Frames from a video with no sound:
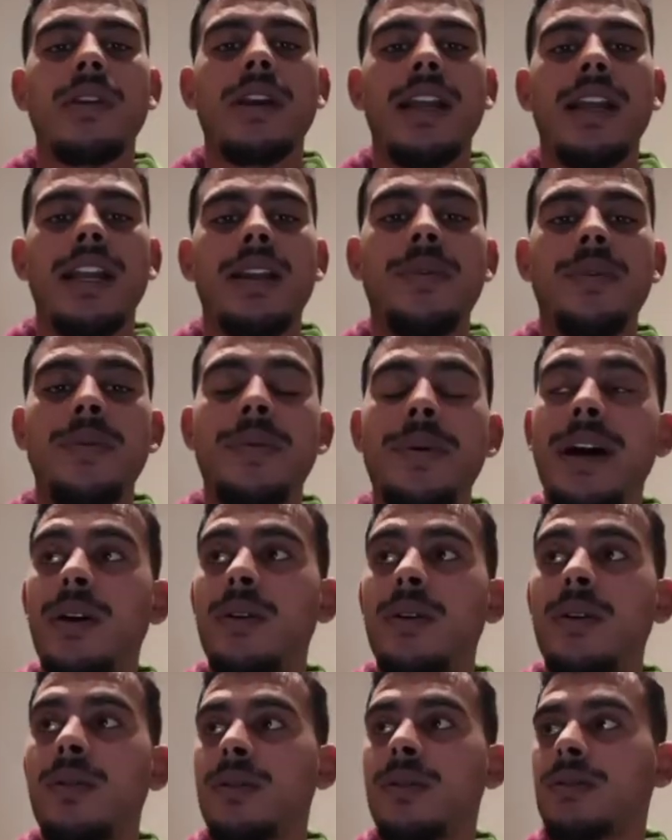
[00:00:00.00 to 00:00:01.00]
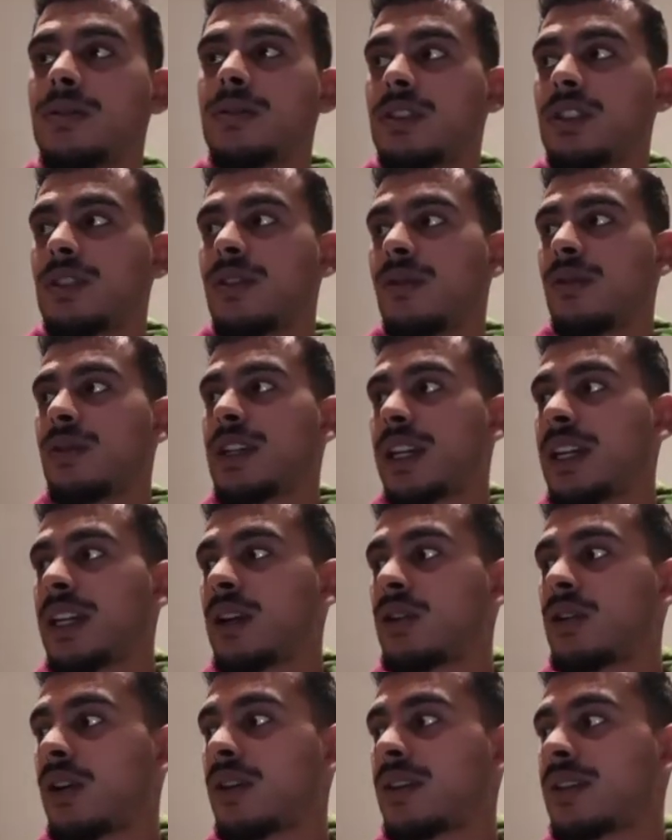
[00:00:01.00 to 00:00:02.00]
Et les bébés, je vais vous dire quelque
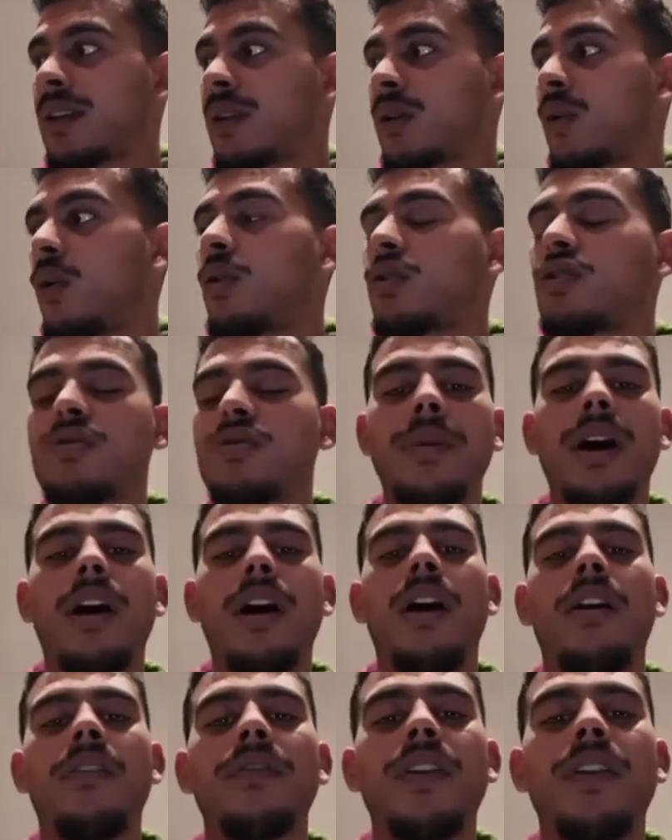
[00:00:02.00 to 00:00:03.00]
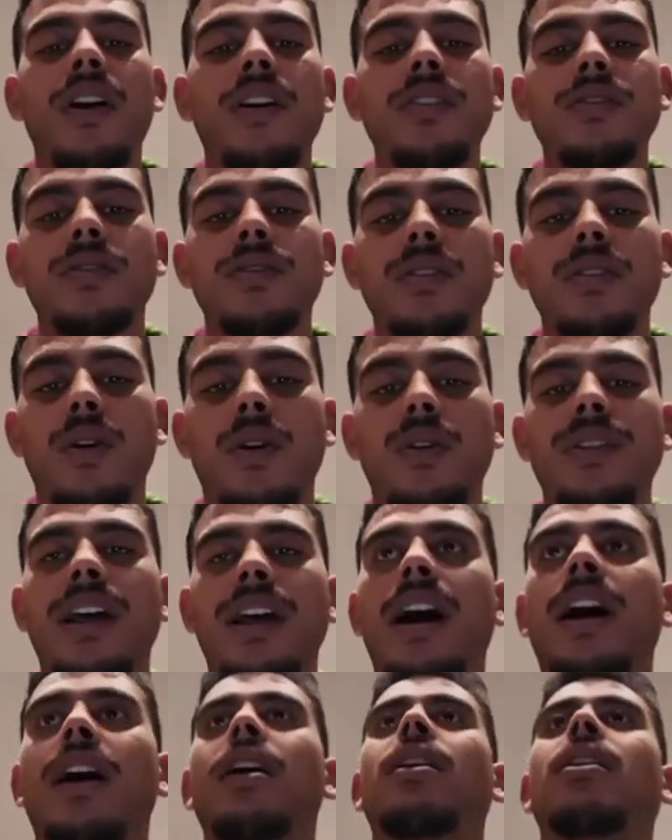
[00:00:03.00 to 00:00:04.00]
chose, c'est qu'heureusement, en France, on
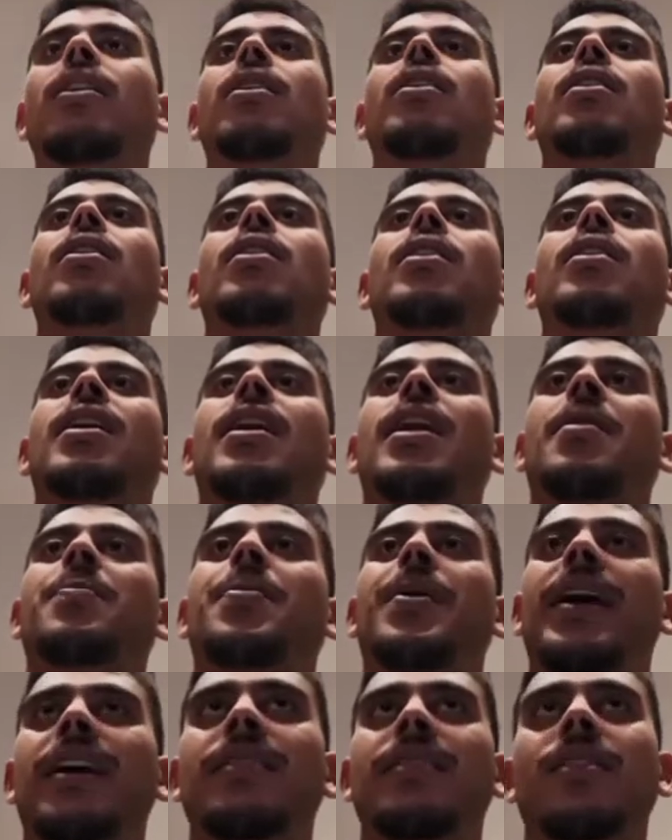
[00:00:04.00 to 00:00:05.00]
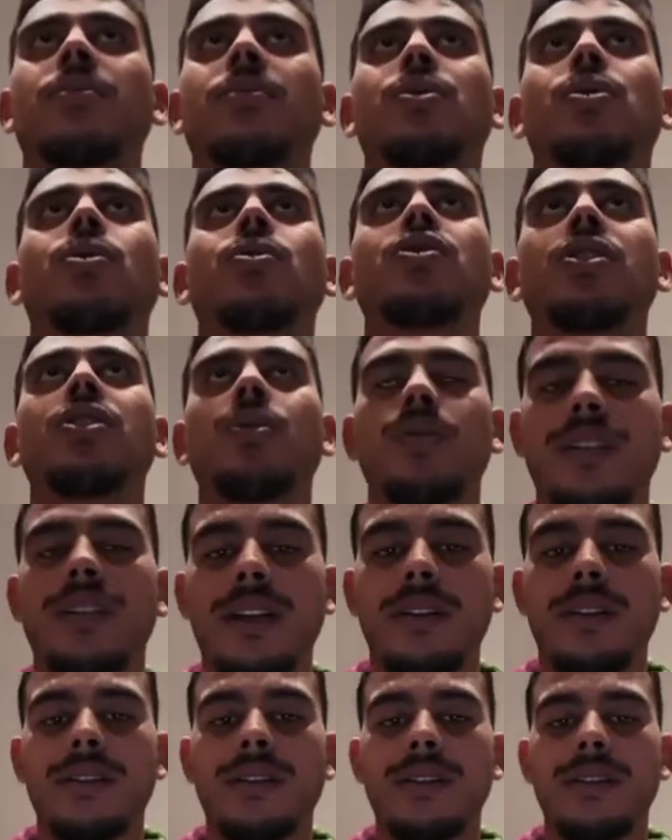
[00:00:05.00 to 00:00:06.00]
a la présomption
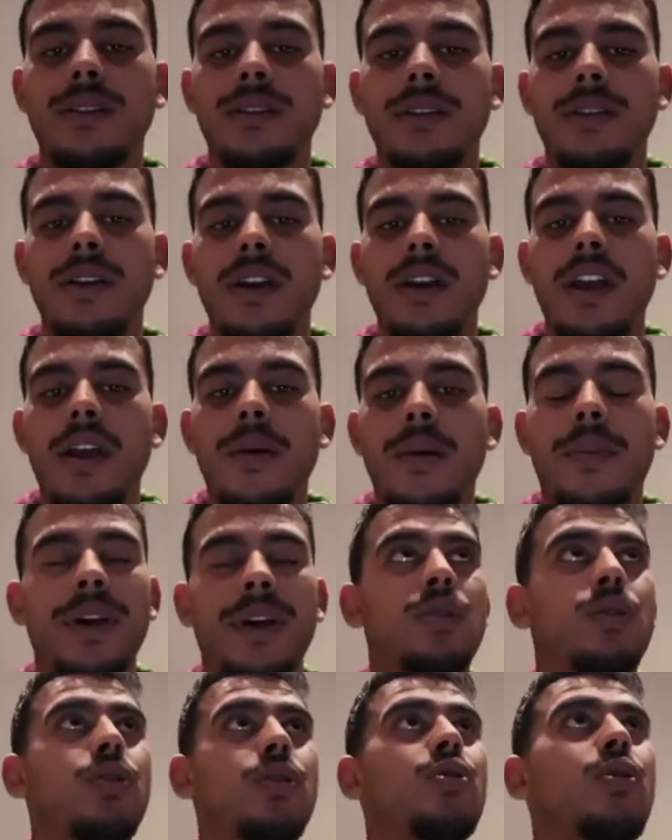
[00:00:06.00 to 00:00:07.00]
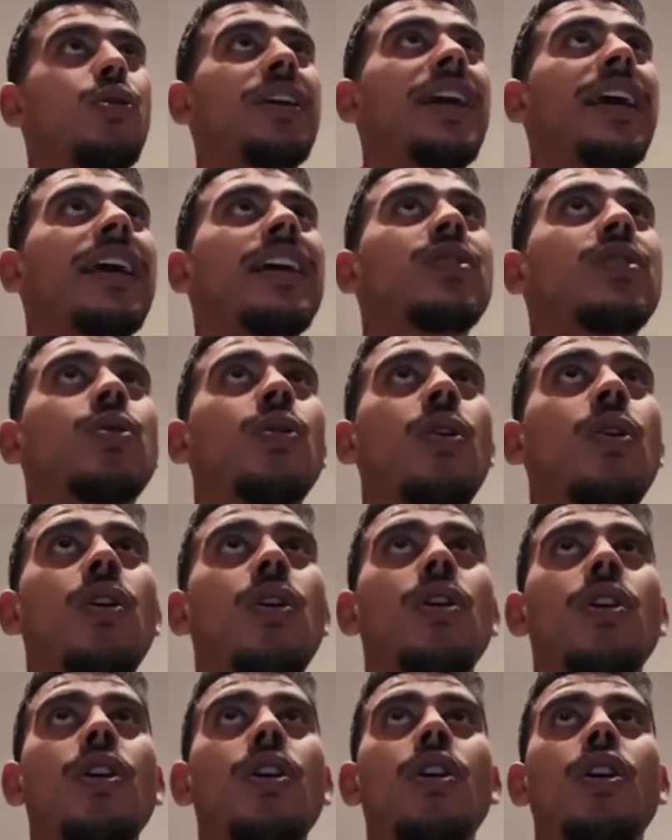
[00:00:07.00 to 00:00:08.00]
d'innocence. Parce que sur les réseaux,
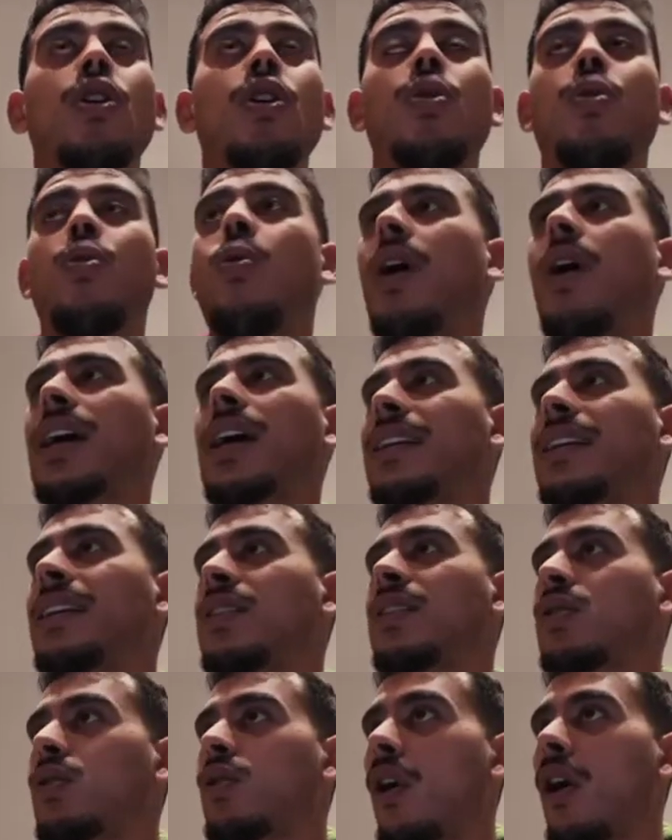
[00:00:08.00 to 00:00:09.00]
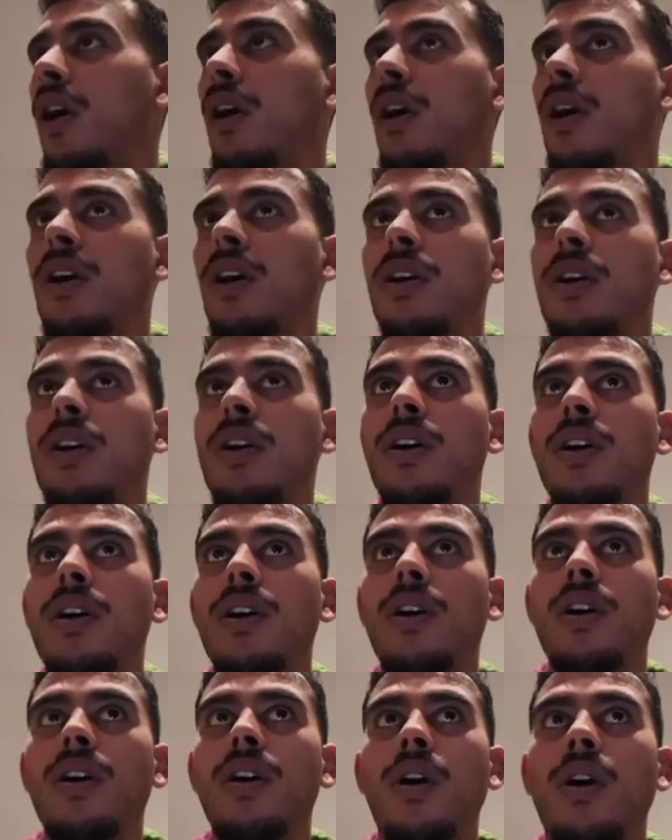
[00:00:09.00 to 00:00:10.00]
quoi qui sort,
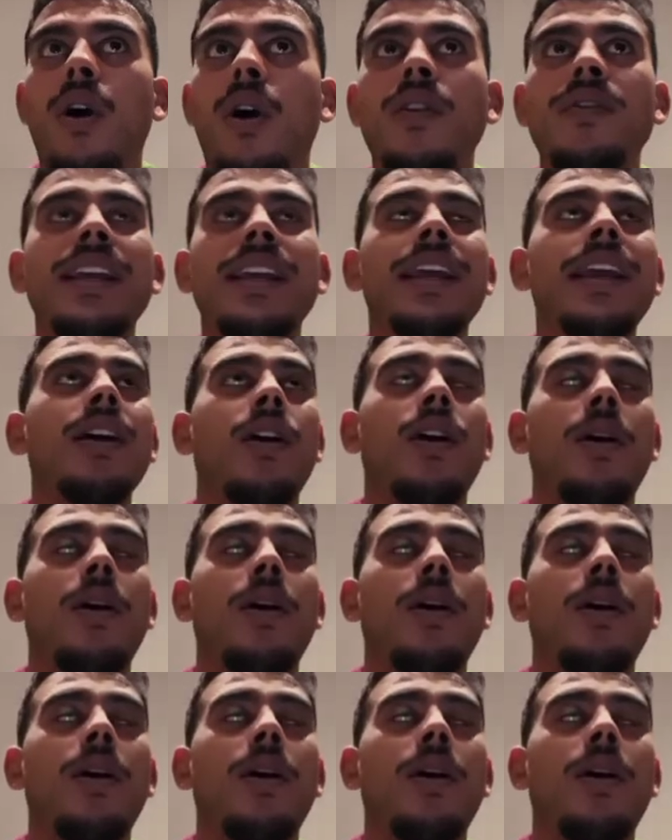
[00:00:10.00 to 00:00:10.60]
on est